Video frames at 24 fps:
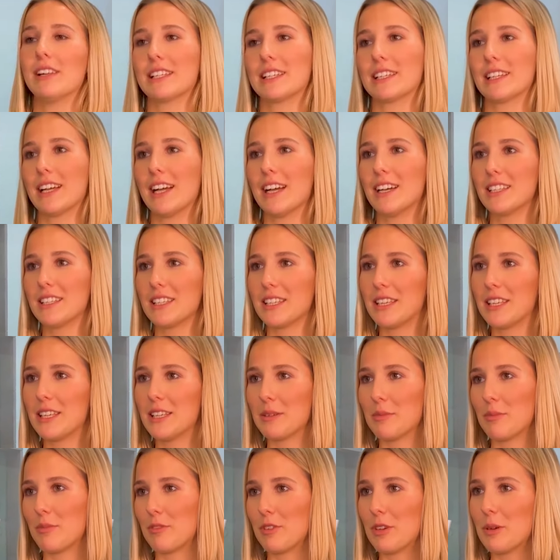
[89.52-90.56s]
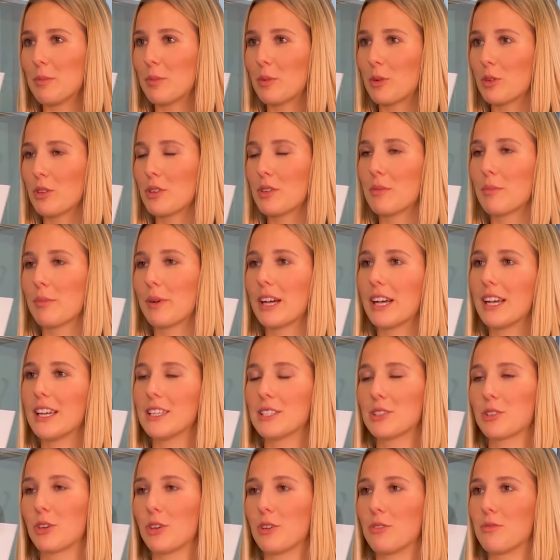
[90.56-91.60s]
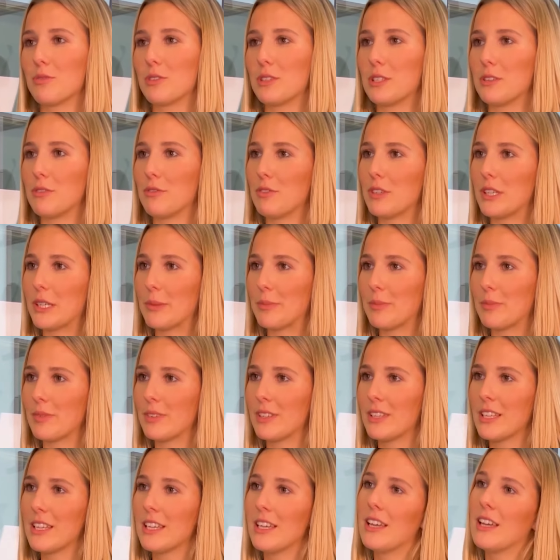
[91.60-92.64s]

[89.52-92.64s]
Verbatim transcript: gerade hier im Firmenkundenbereich können wir die Firmen